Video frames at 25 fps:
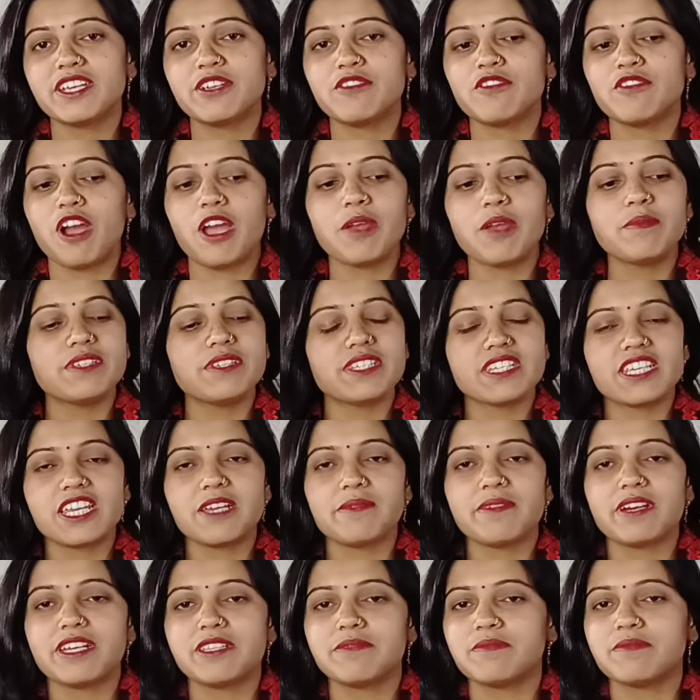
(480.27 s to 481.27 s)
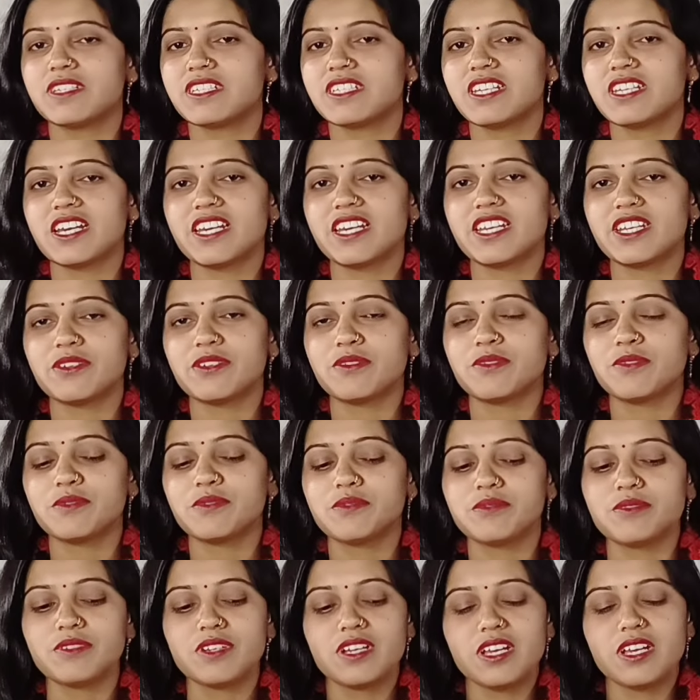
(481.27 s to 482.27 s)
रही हूँ अब इसके बाद मैं जा रही
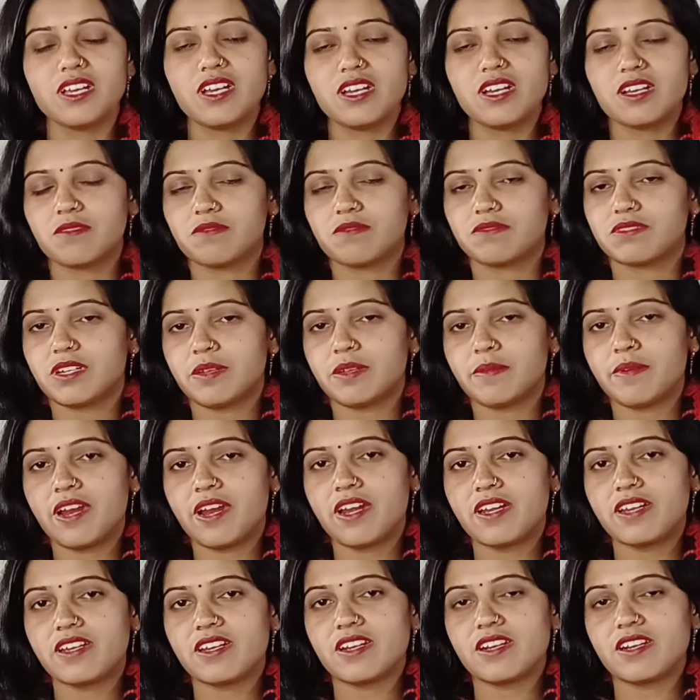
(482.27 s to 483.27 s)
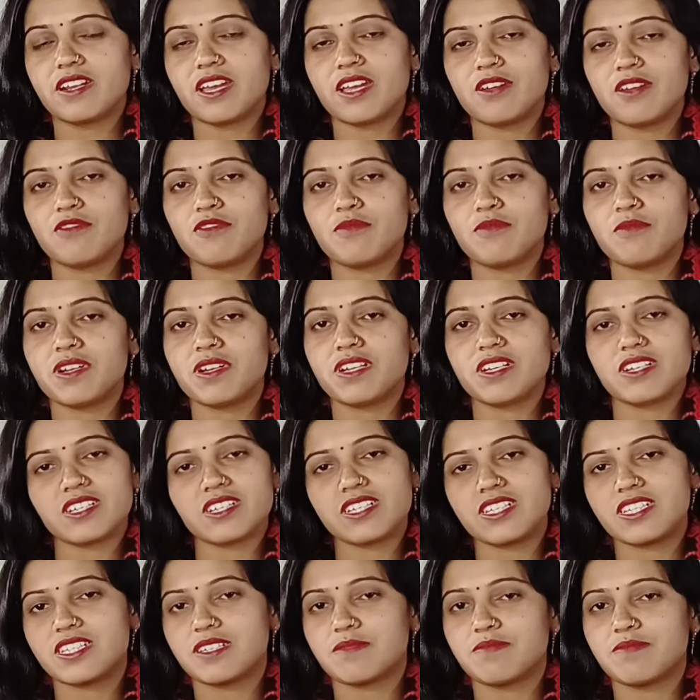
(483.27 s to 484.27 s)
हूँ टमाटर आलू मटर
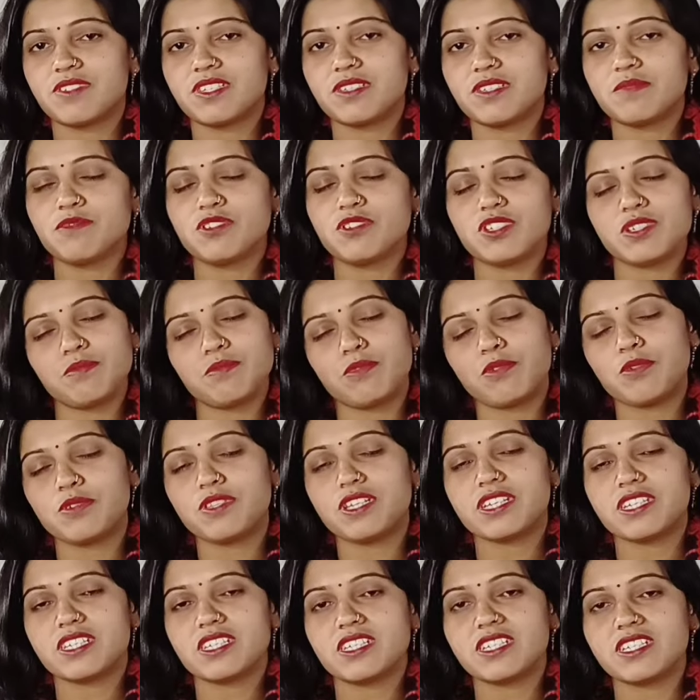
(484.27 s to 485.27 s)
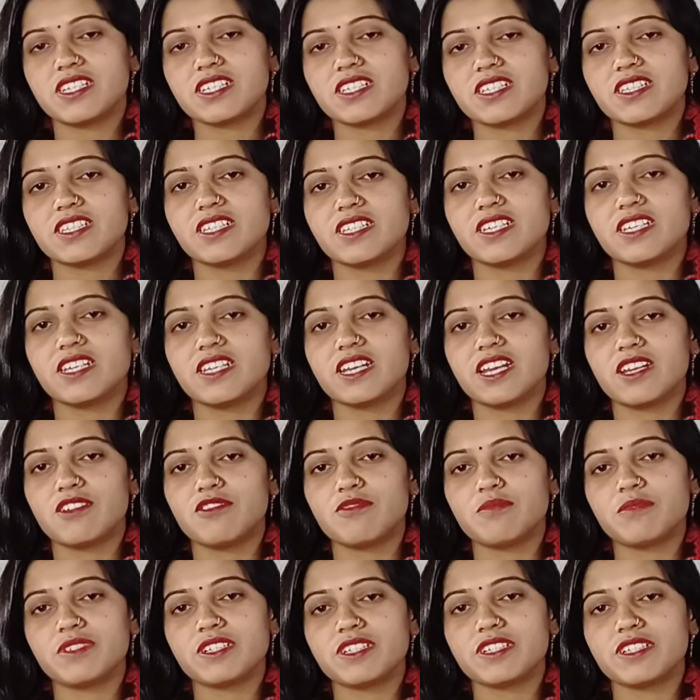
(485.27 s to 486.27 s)
की सब्ज़ी मुझे बहुत अच्छी लगती है
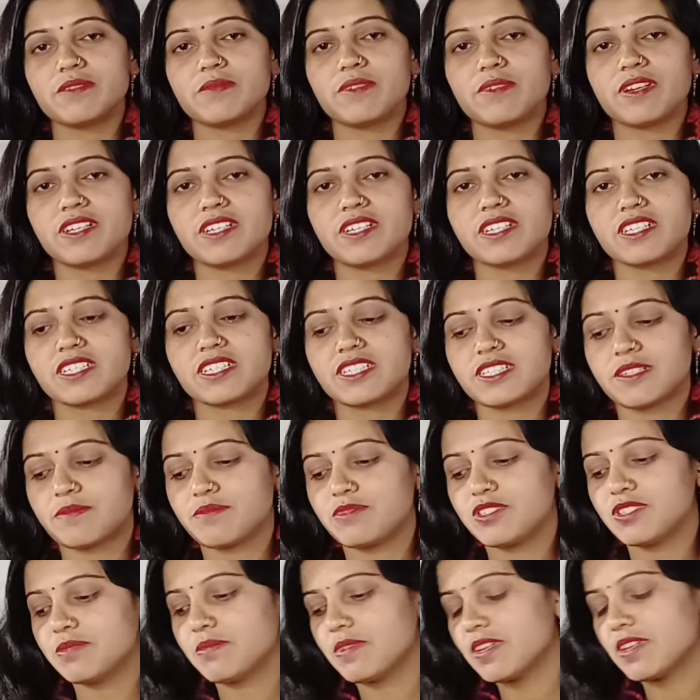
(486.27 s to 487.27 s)
आलू मटर टमाटर की सब्ज़ी